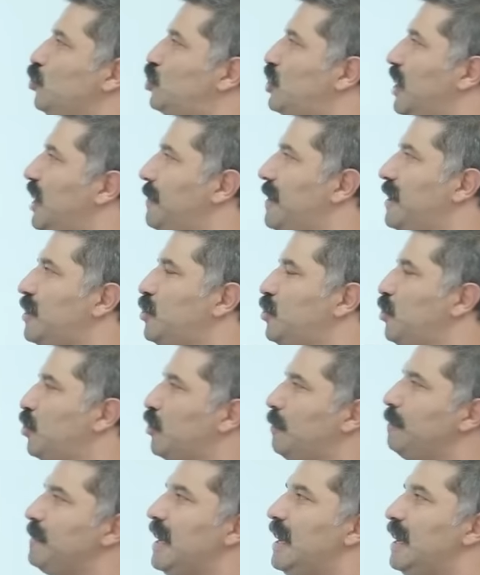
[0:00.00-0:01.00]
Üçe
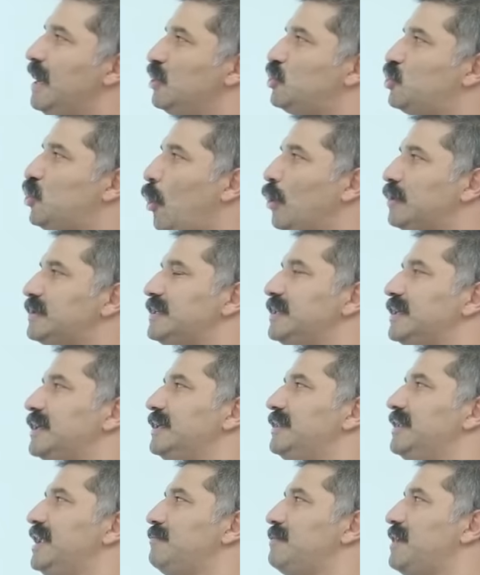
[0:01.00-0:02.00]
bakıyorum. Çok sık
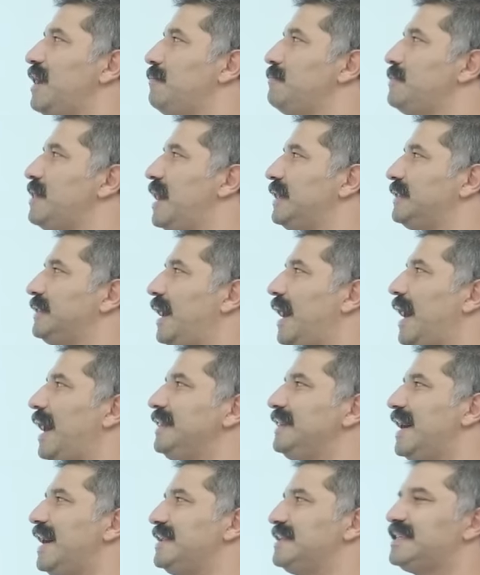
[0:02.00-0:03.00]
gidilemeyen bir yerde.
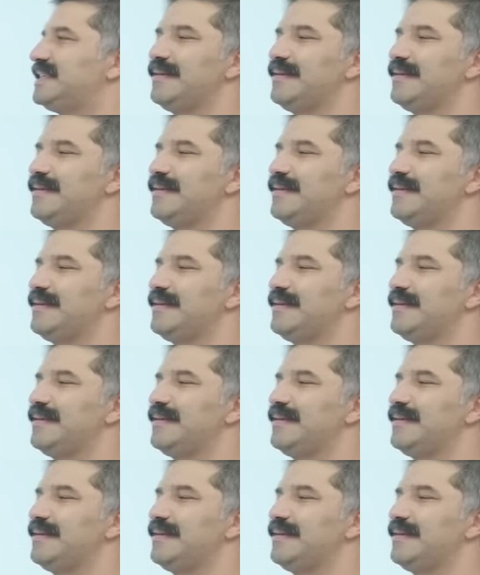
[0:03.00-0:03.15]
Allah'ını